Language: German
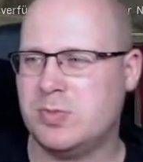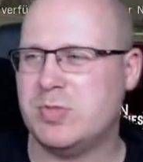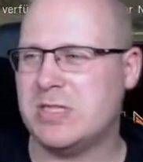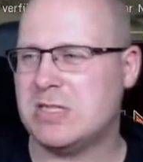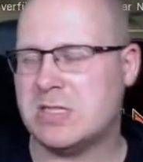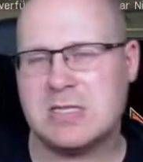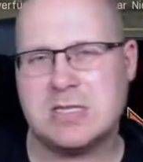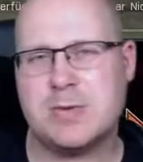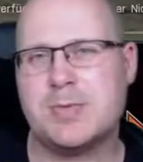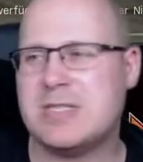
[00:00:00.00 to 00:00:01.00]
Bin mir jetzt nicht
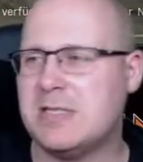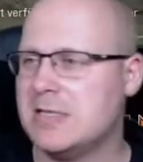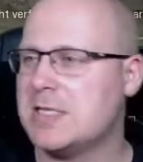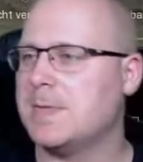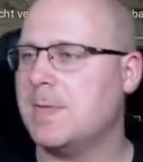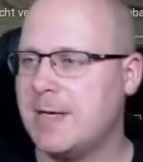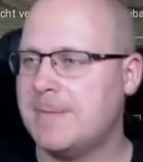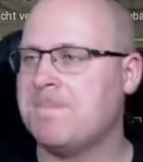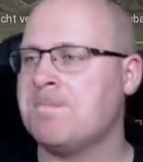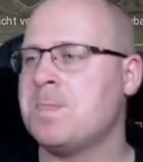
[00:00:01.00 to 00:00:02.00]
ganz sicher, aber Mid-Season
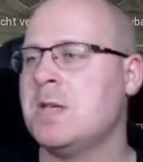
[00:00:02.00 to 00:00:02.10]
2 äh,